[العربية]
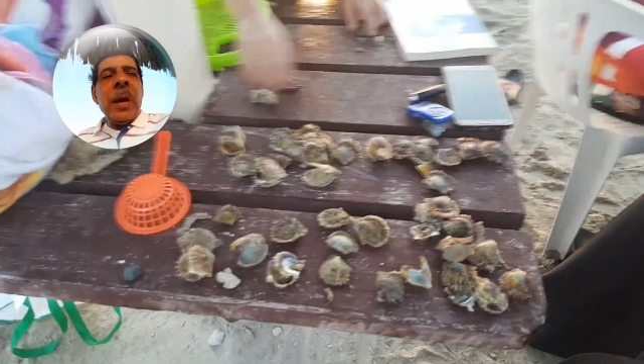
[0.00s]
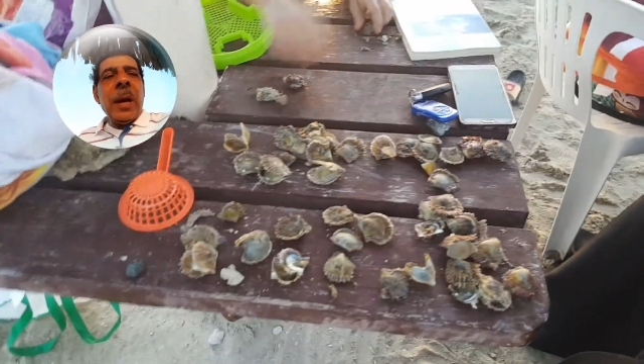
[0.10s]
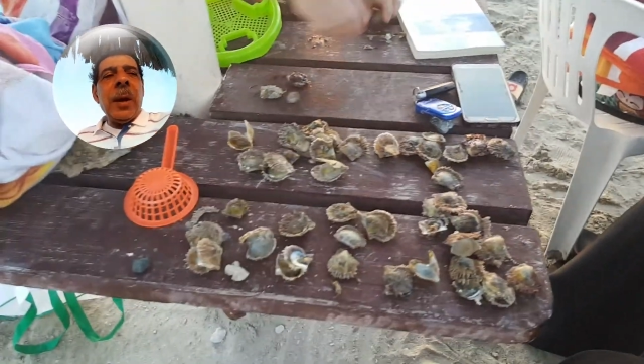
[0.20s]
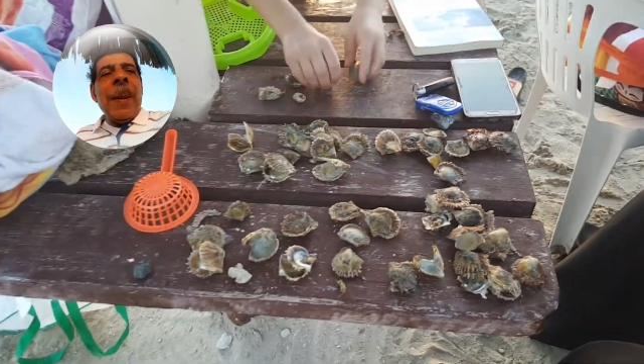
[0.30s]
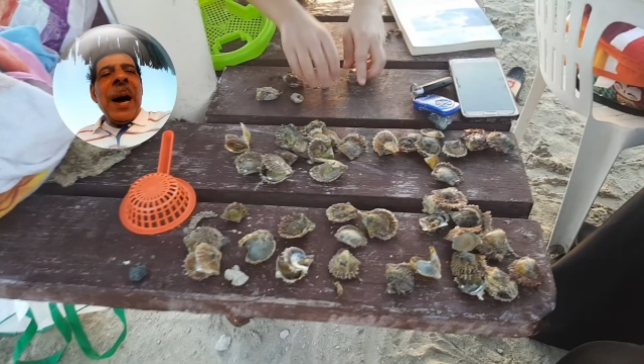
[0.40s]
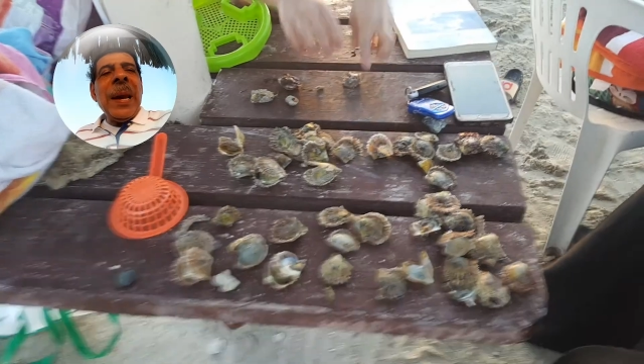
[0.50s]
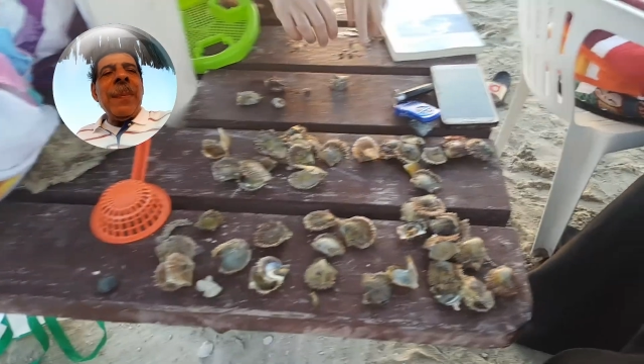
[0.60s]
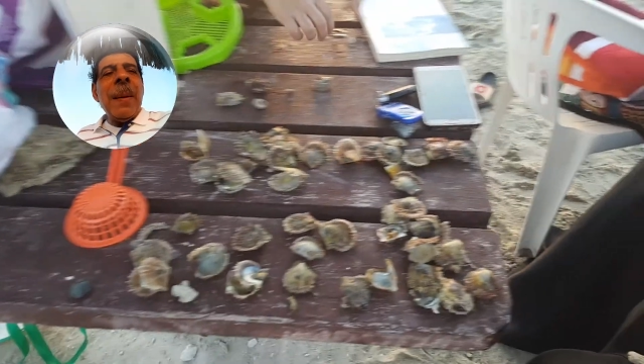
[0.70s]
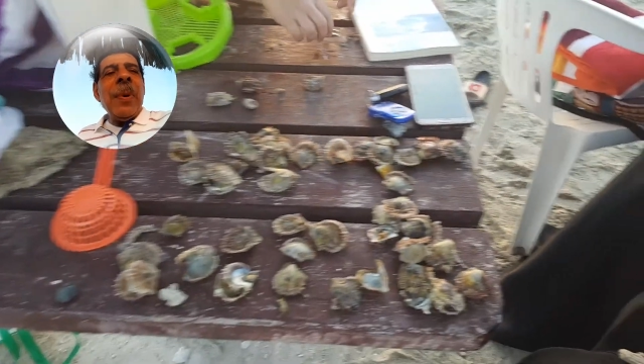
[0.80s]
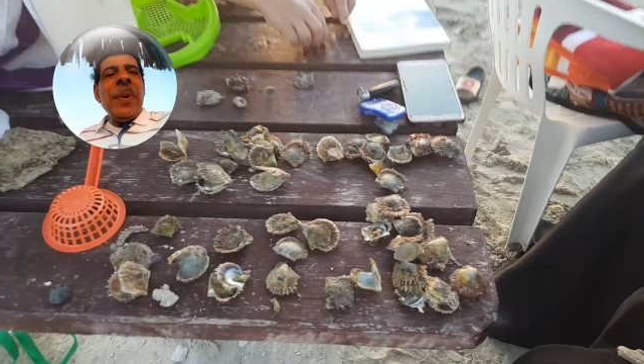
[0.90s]
ايه فاحنا
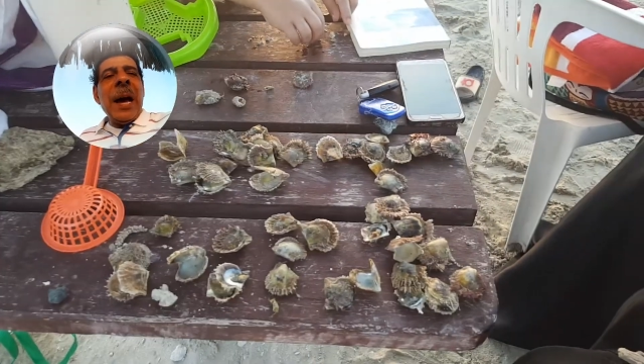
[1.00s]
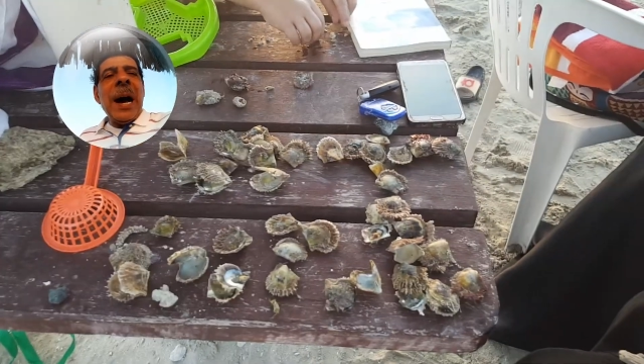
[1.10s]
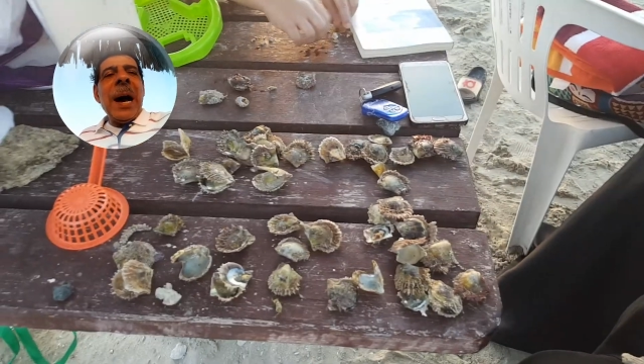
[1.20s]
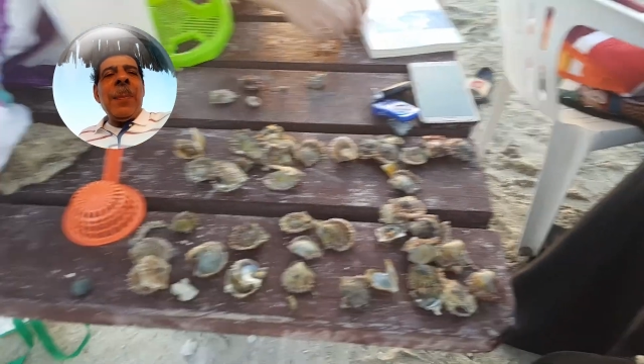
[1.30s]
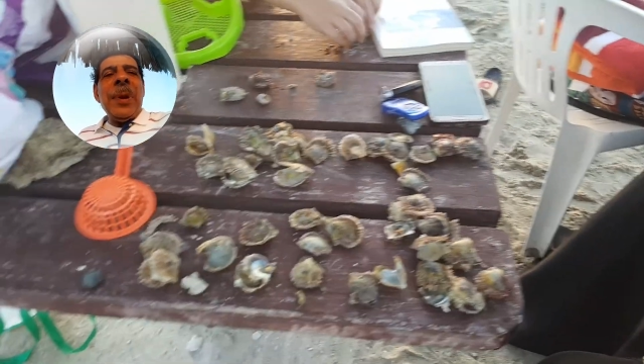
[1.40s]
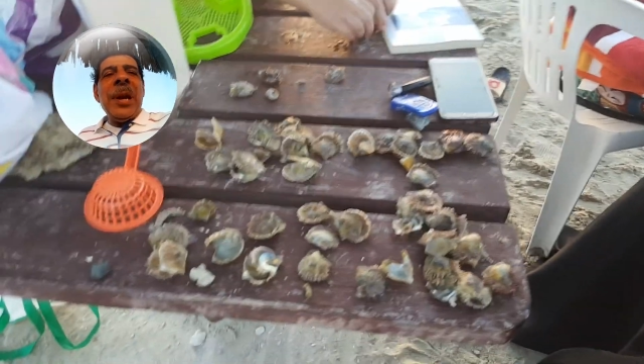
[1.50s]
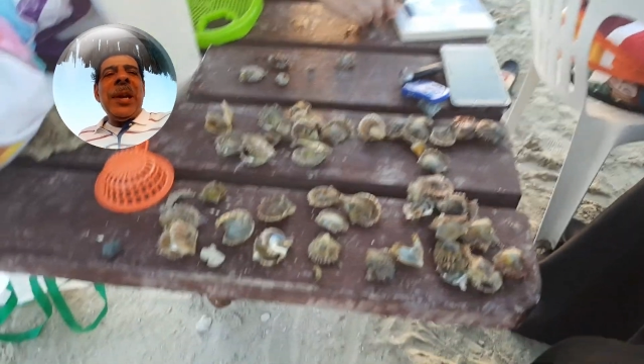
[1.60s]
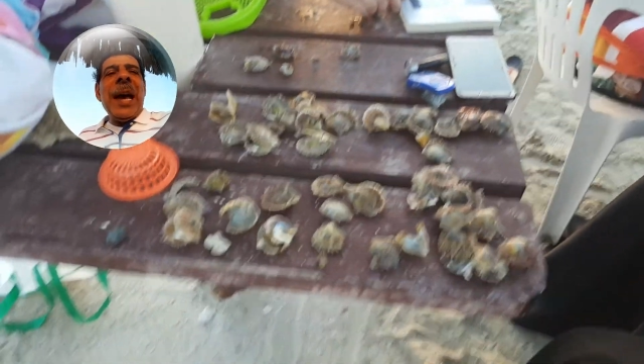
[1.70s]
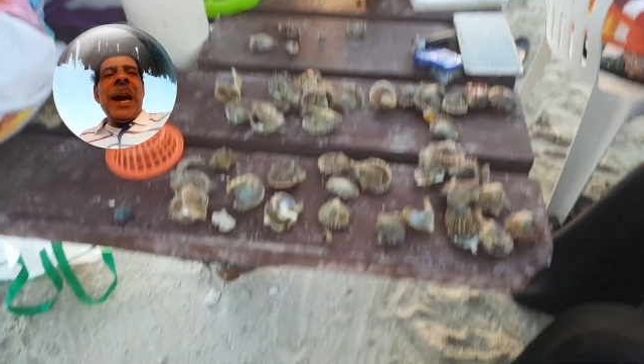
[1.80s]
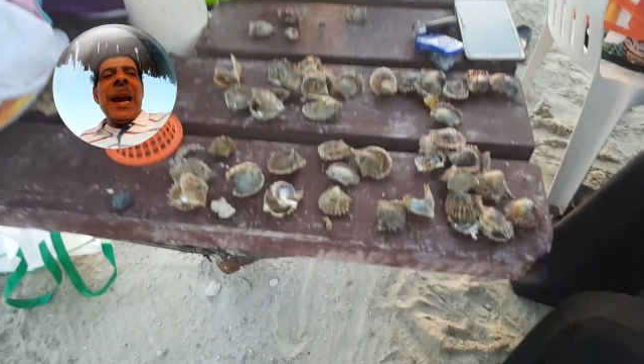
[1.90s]
ما بنبيعها
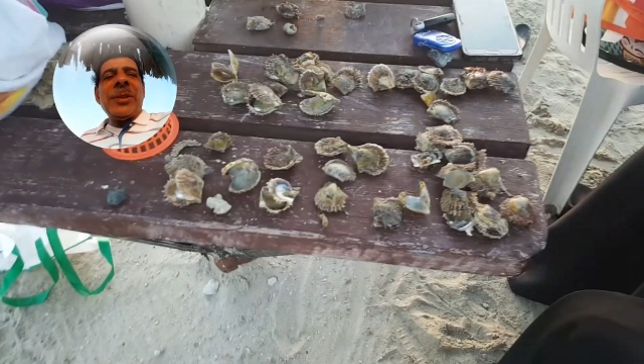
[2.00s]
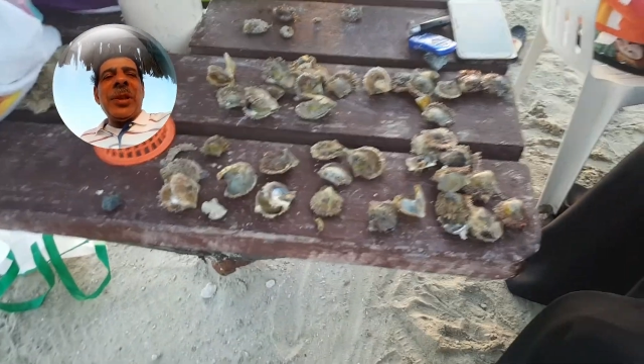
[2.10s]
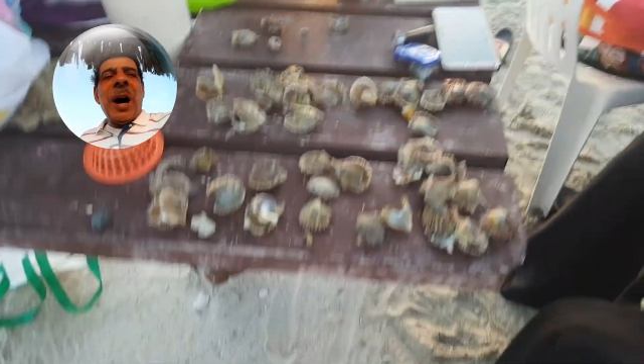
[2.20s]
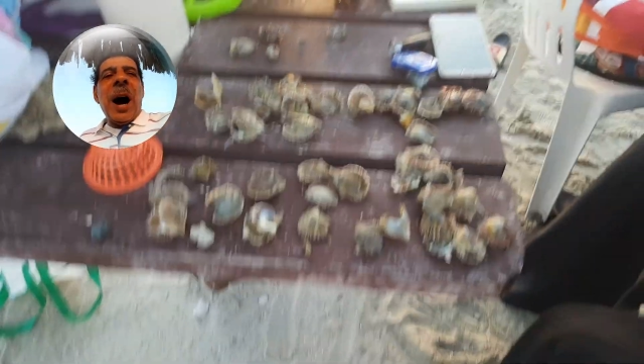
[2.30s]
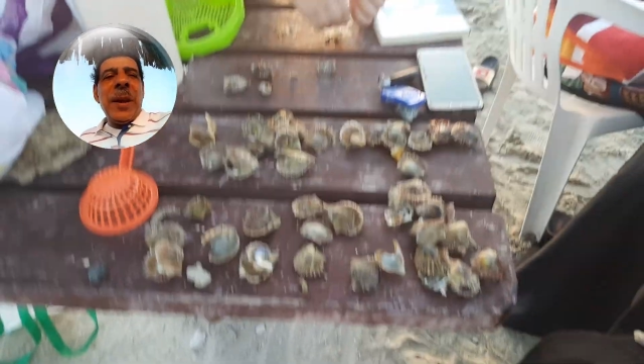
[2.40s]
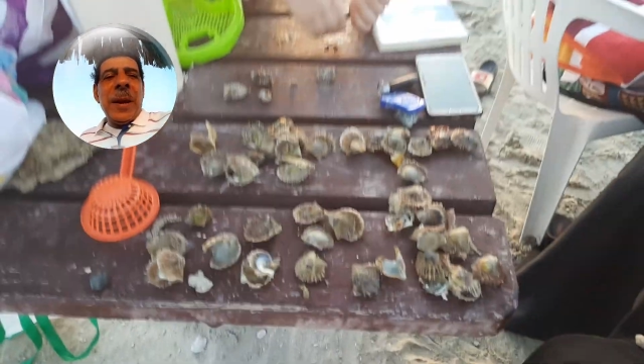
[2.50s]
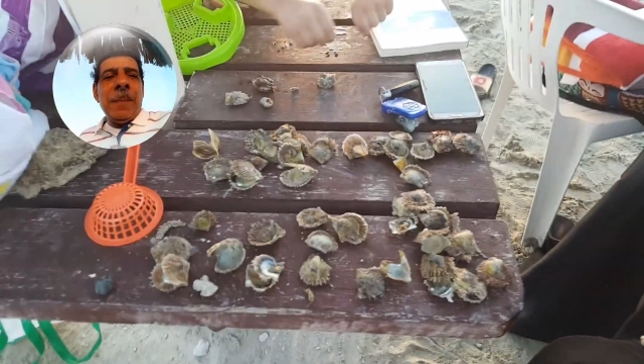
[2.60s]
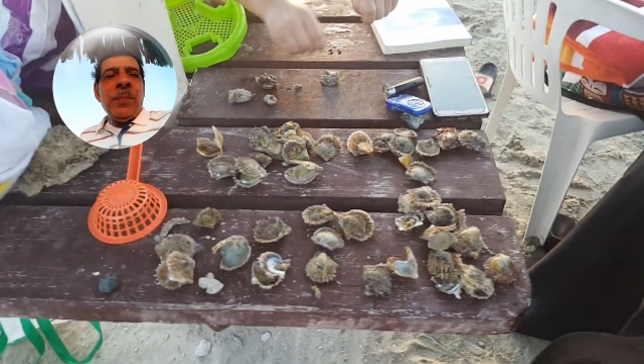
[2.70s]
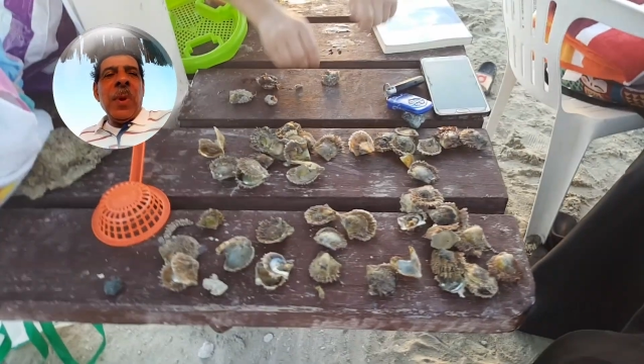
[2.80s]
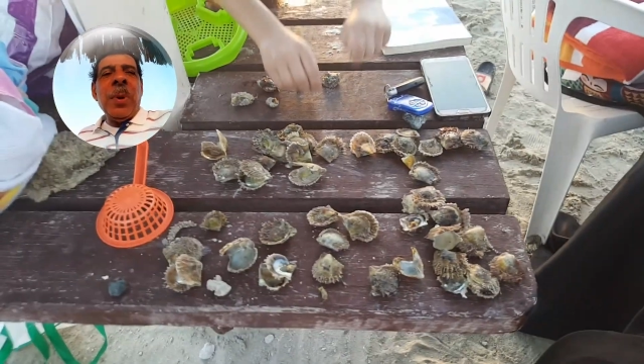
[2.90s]
بنهديها لاصدقائنا
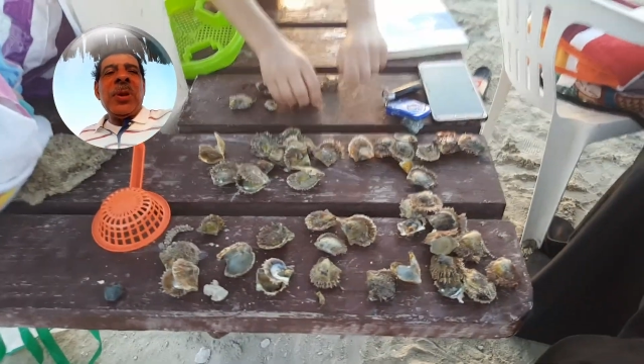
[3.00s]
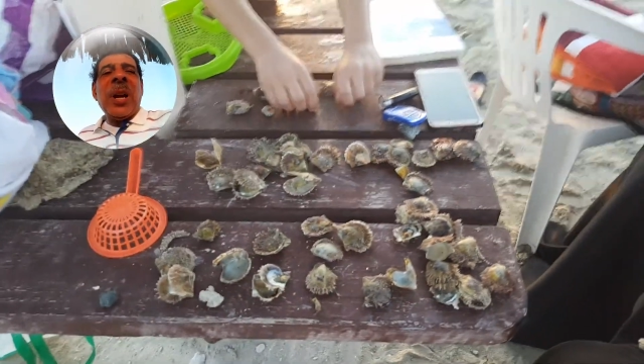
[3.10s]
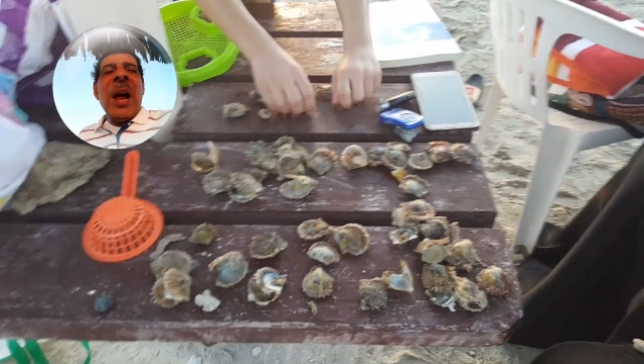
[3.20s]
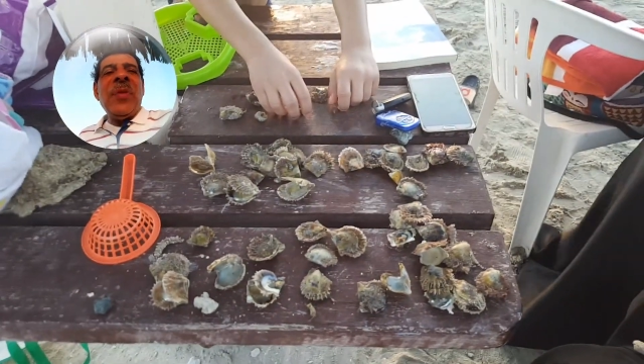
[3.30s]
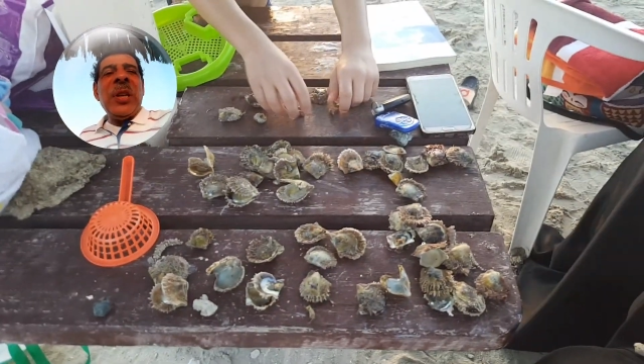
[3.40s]
بنطرحهم في